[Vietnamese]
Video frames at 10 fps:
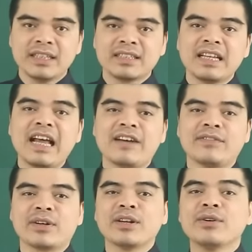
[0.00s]
sa đà
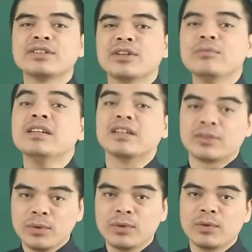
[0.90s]
vào cái lối sống hưởng
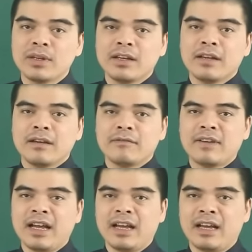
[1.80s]
thụ
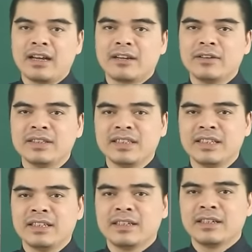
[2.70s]
và còn
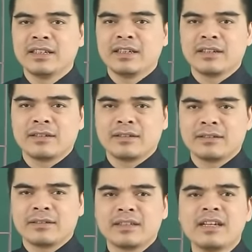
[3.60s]
gì
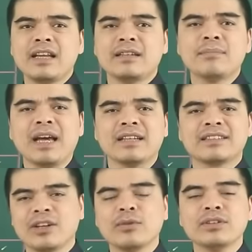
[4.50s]
kết bạn
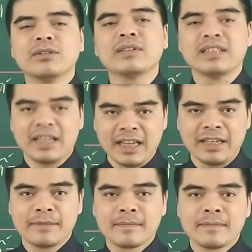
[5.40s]
xấu trong thời gian này.